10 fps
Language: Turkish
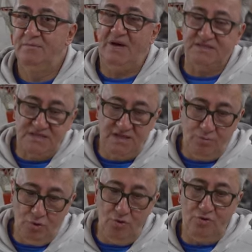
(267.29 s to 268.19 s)

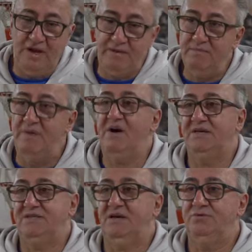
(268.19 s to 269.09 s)
basketbol öğretme
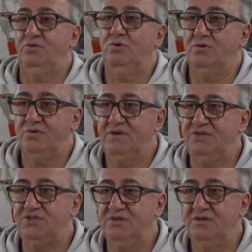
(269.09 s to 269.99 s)
maksatlı olduğu
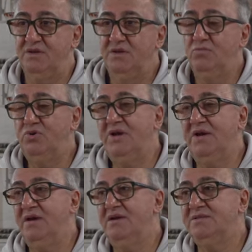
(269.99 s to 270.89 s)
için buraya
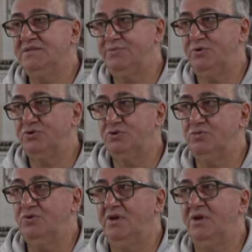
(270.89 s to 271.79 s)
gelen sporcunun
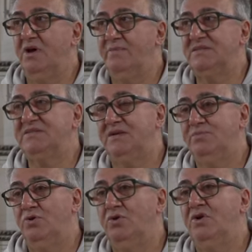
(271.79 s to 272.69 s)
mutlaka
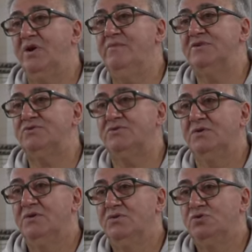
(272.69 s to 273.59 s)
basketbolu öğrenmek
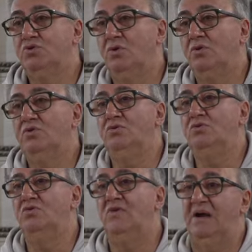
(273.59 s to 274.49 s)

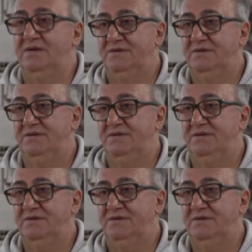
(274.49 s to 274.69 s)
zorunluluğu var.